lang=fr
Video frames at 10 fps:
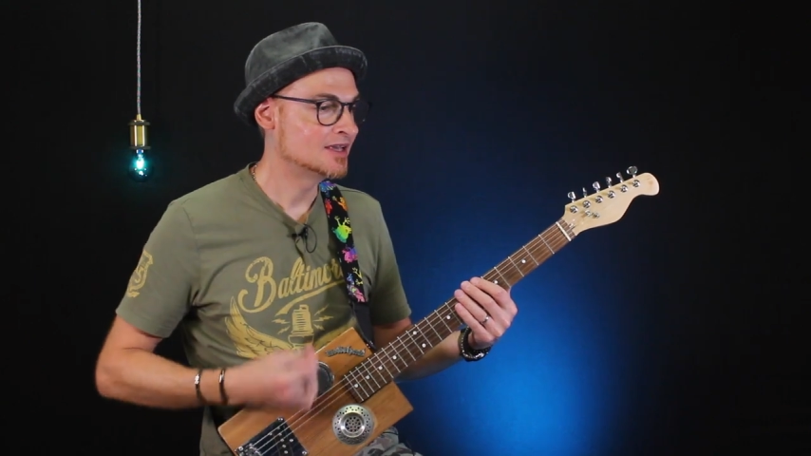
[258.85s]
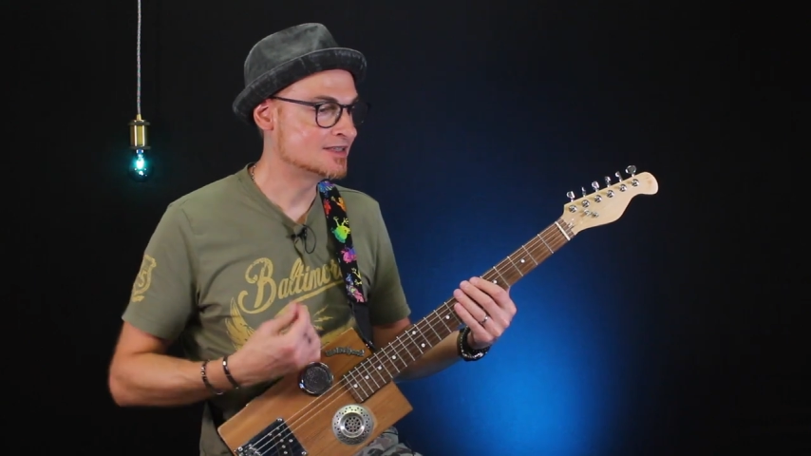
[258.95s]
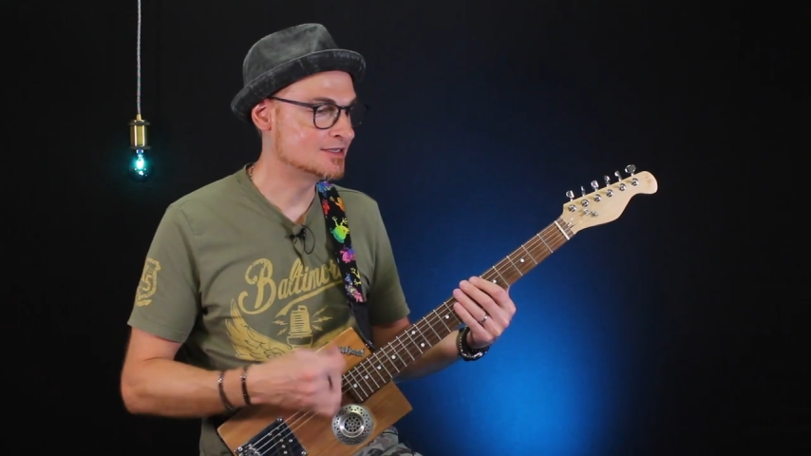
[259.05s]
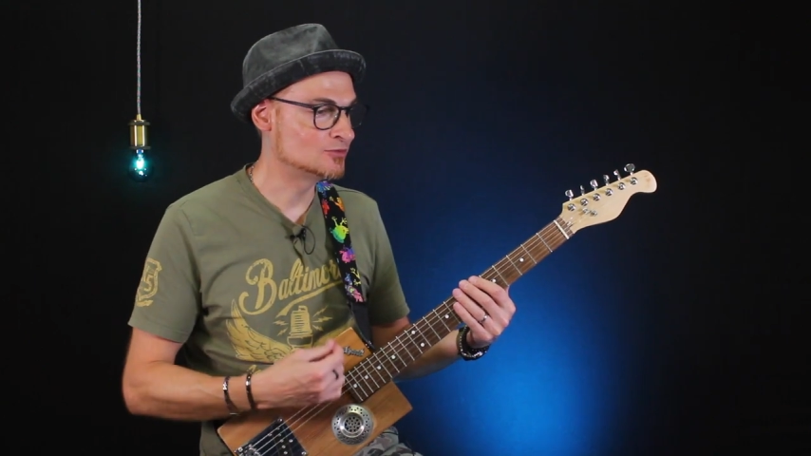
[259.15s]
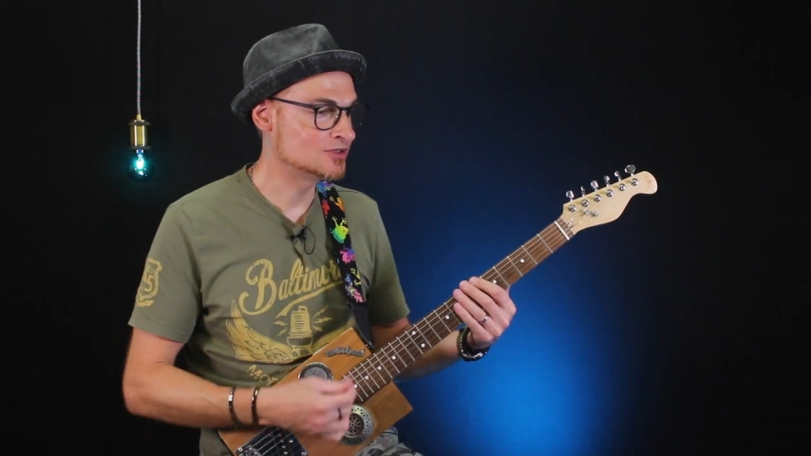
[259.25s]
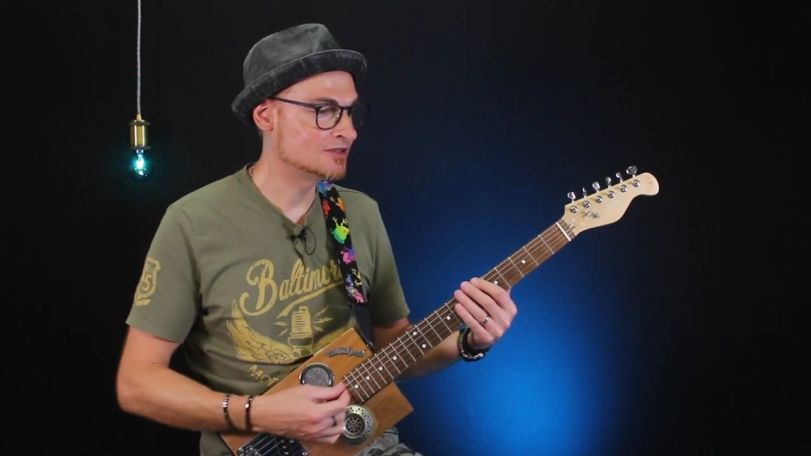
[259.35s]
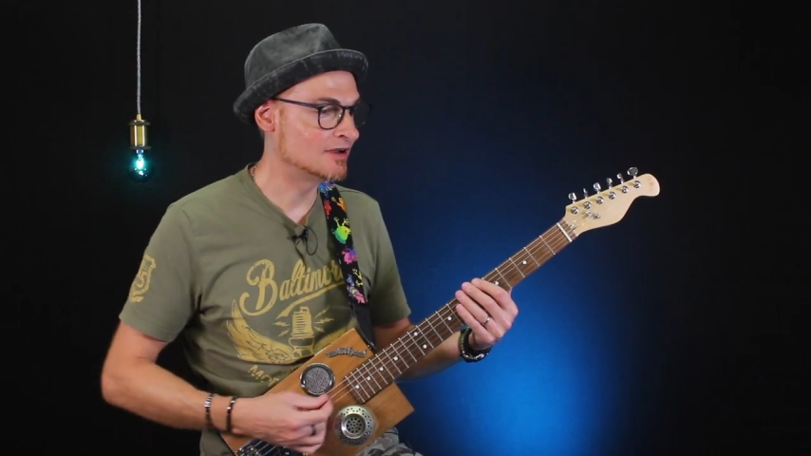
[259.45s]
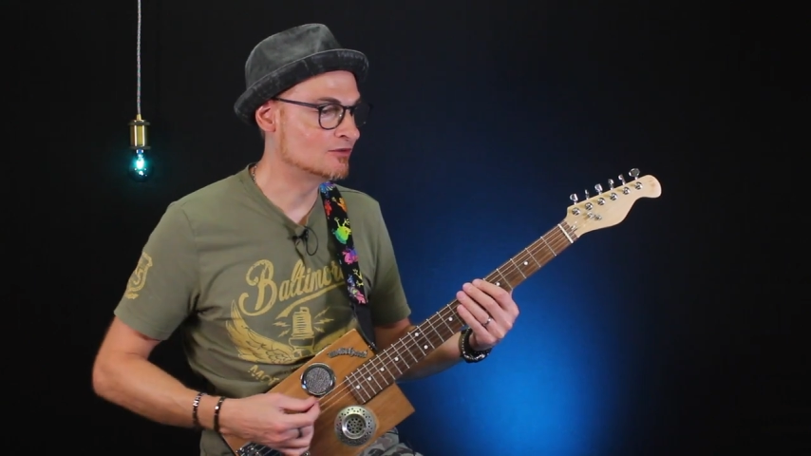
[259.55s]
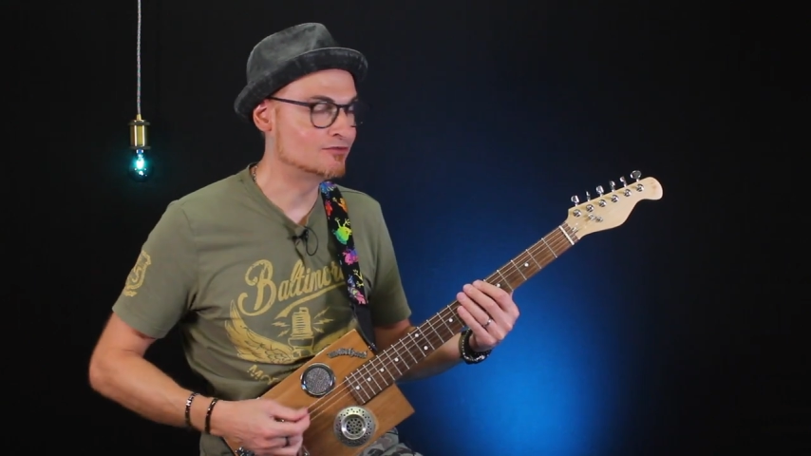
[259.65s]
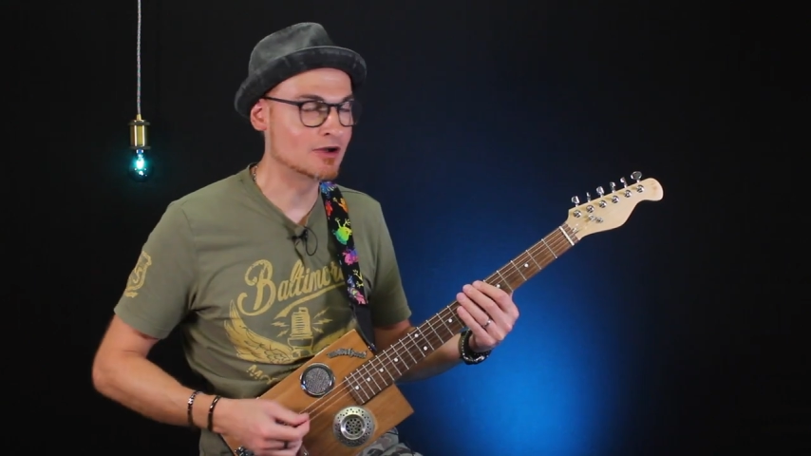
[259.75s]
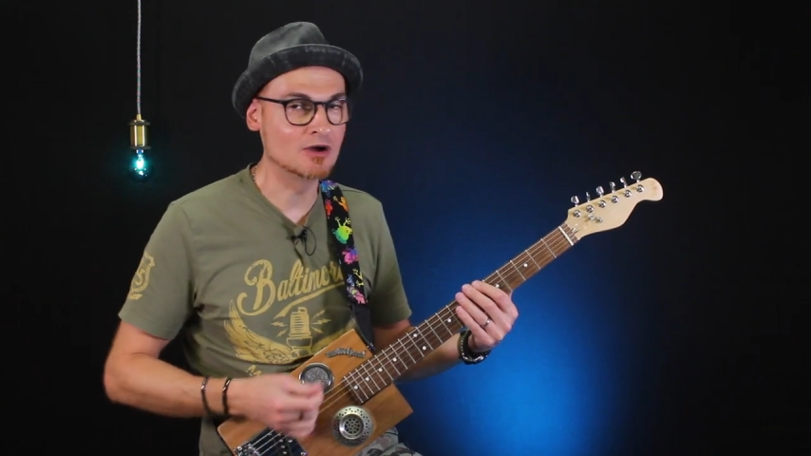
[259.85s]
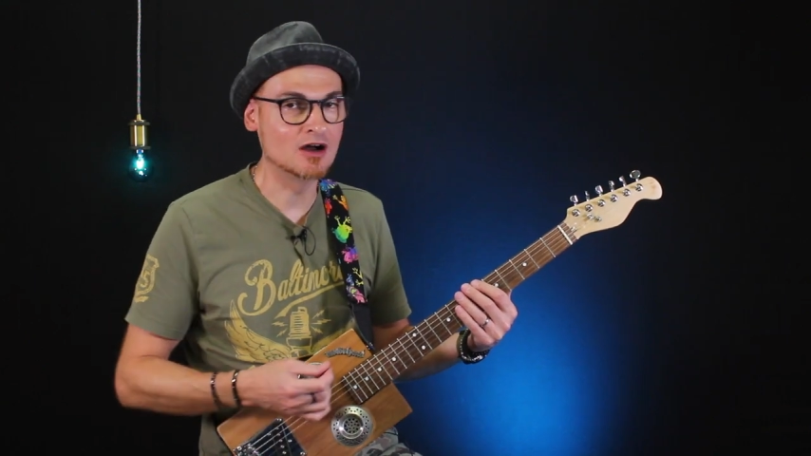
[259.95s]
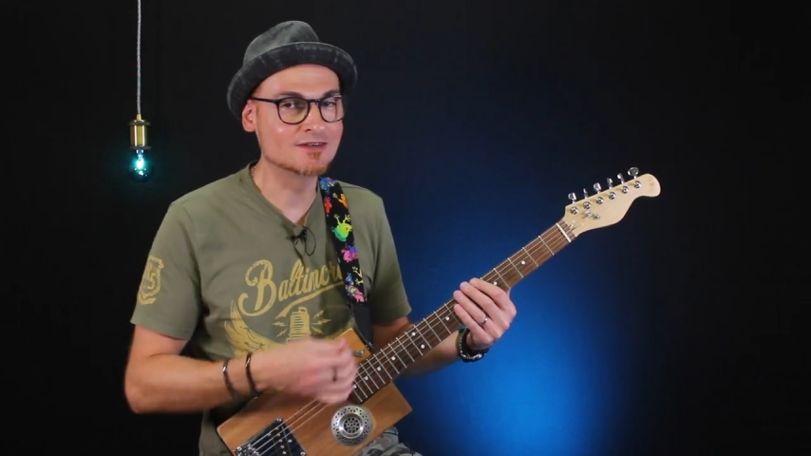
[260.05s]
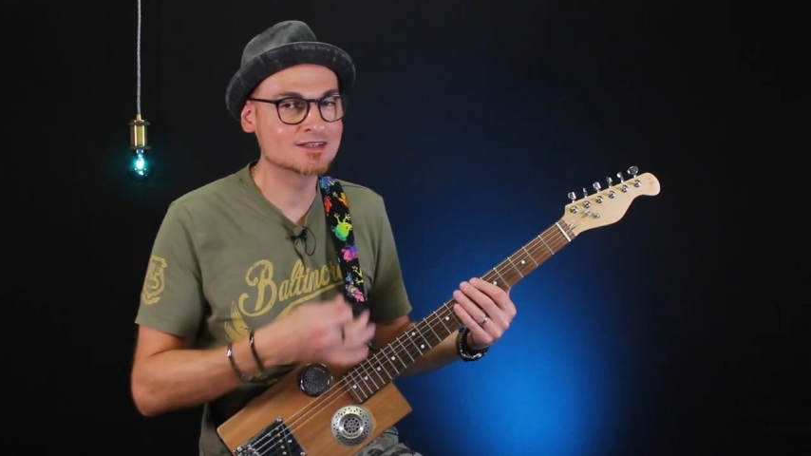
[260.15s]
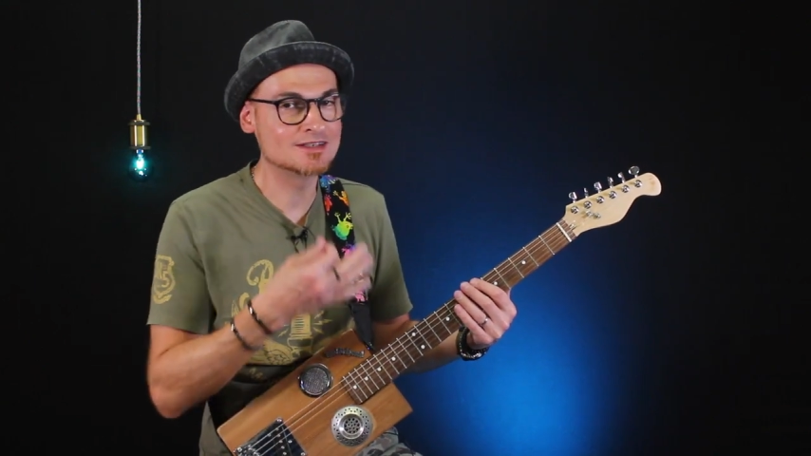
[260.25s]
Et c'est tout ce qu'il va vous falloir. En fait,